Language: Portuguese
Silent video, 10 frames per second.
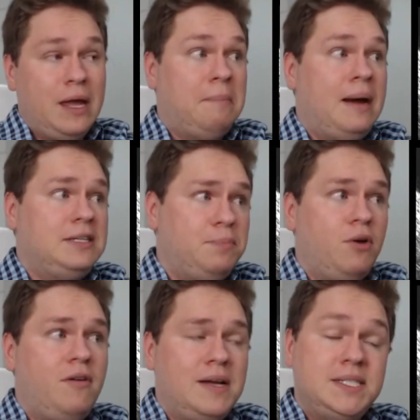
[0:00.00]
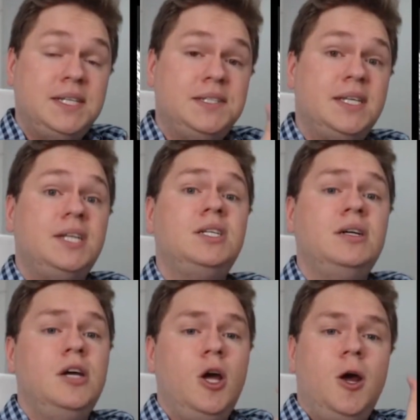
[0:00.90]
que é mais provável que seja
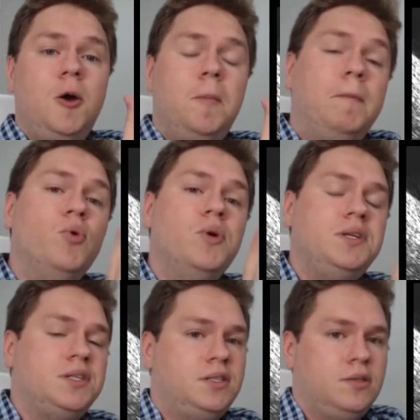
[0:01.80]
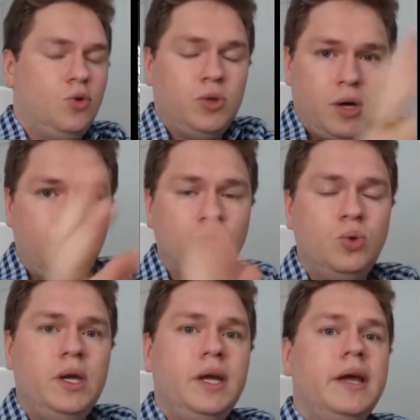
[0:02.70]
pus,
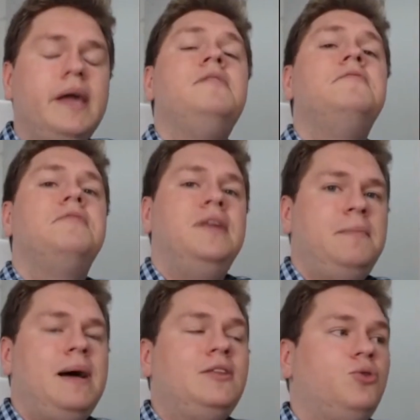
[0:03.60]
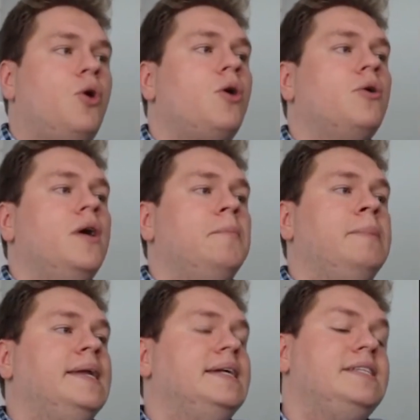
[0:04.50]
conteúdo inflamatório,
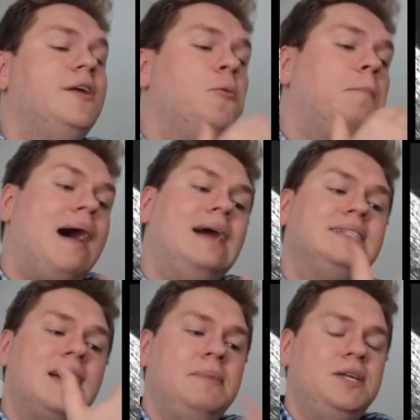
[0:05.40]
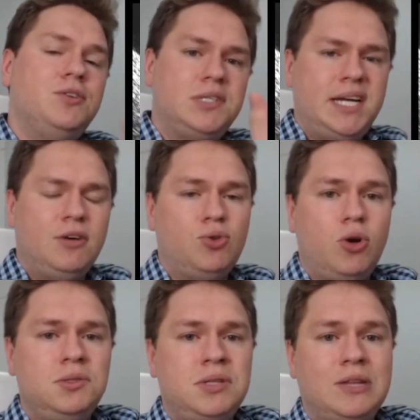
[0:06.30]
beleza? Então, basicamente, eu sei que eu
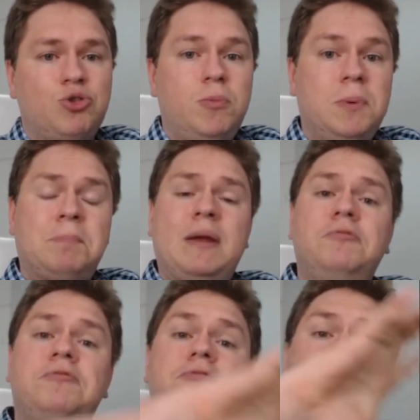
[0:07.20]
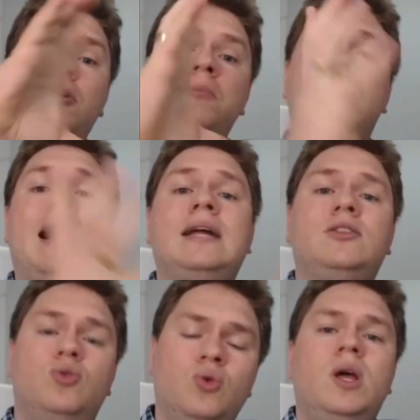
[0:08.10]
estou olhando na tropa pelo
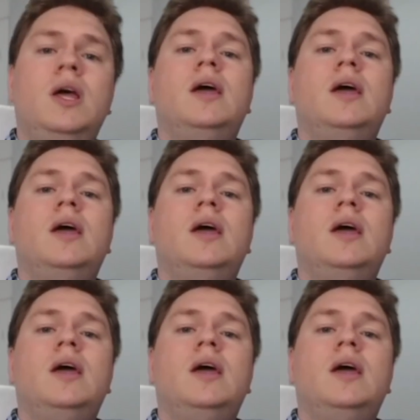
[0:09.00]
formato